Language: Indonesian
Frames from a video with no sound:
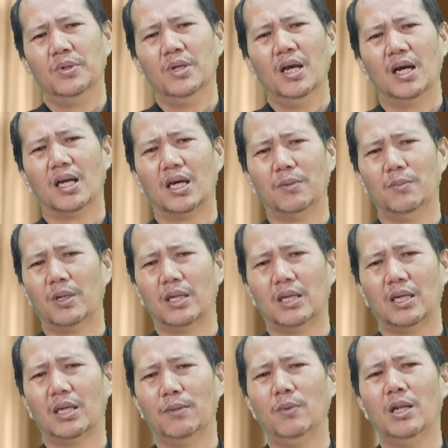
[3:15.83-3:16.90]
agar
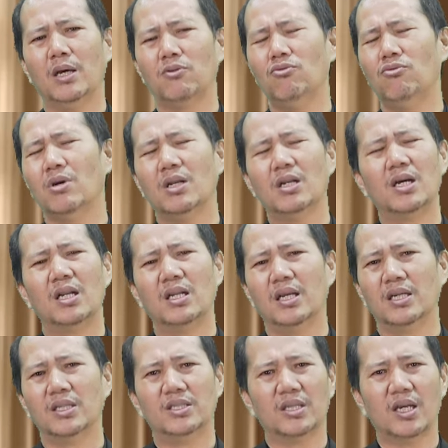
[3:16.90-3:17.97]
mereka yang melakukan hal
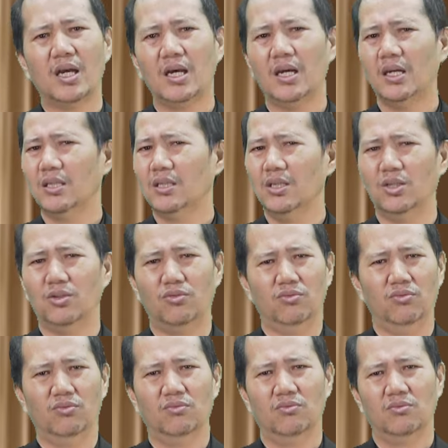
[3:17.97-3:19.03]
yang jahat itu
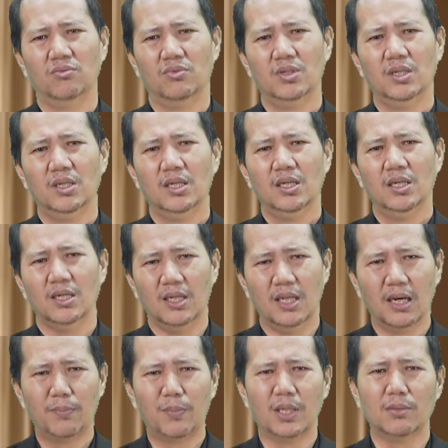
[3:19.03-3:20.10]

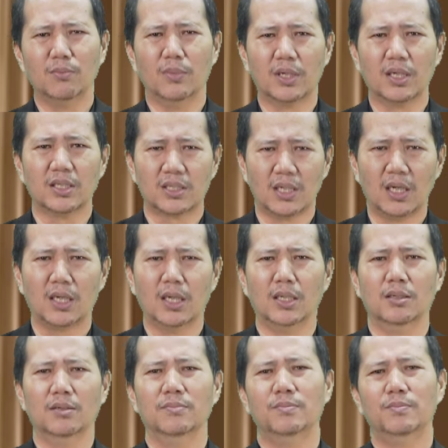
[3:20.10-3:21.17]
dapat
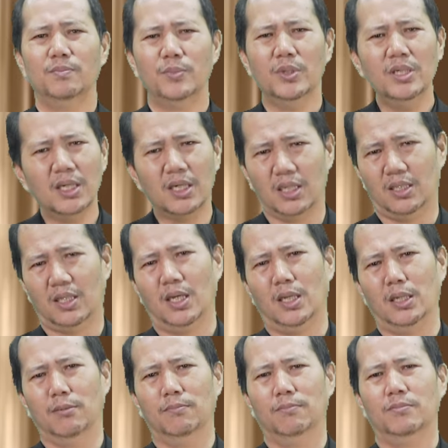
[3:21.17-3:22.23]
merasakan
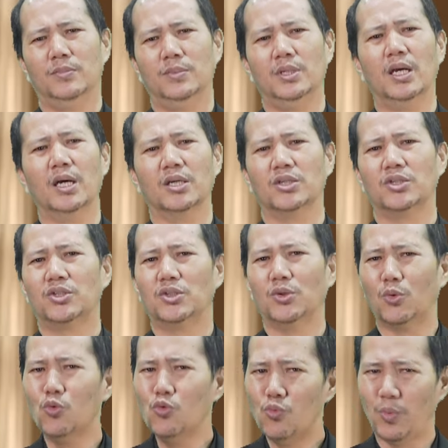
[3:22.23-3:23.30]
penderitaan yang
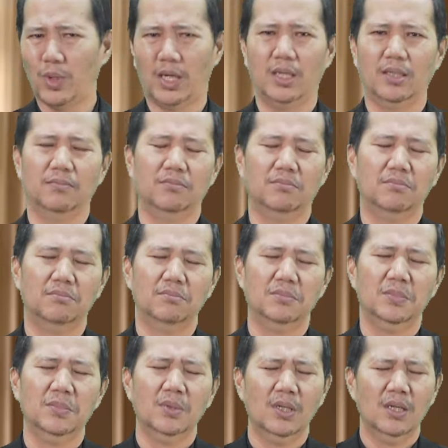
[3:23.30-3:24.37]
serupa,
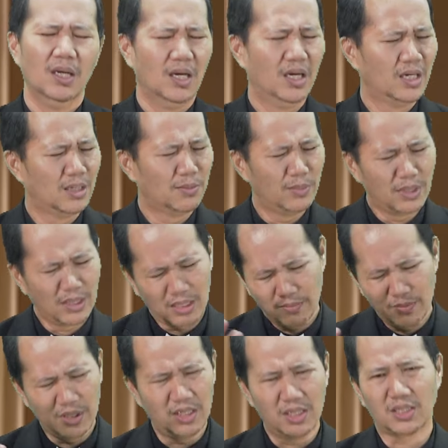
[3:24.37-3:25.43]
agar mereka
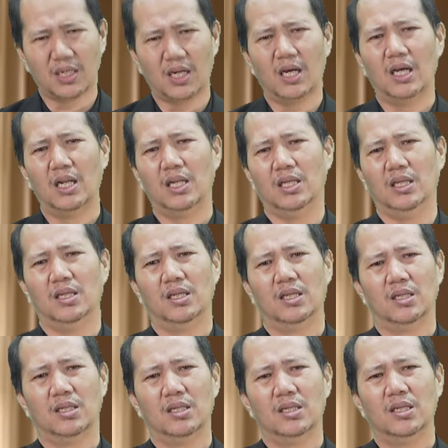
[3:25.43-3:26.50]
menyesali
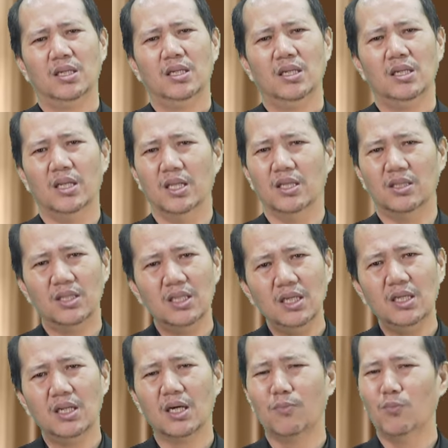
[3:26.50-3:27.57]
dan
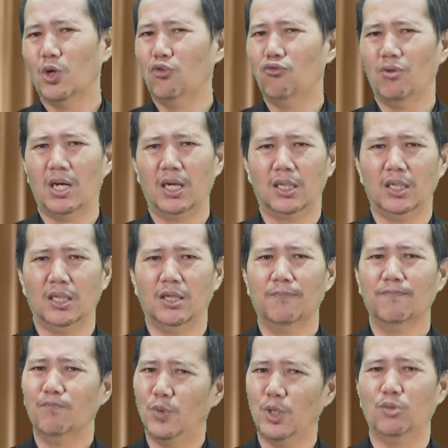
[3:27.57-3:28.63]
tidak mengulangi
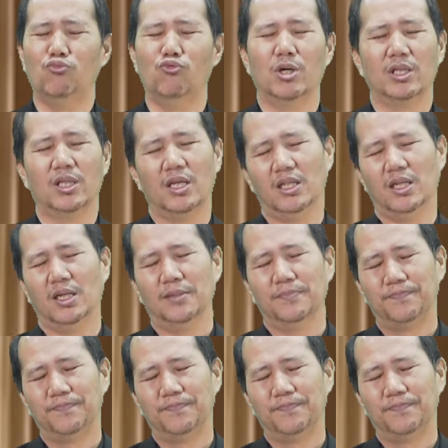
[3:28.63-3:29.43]
perbuatannya.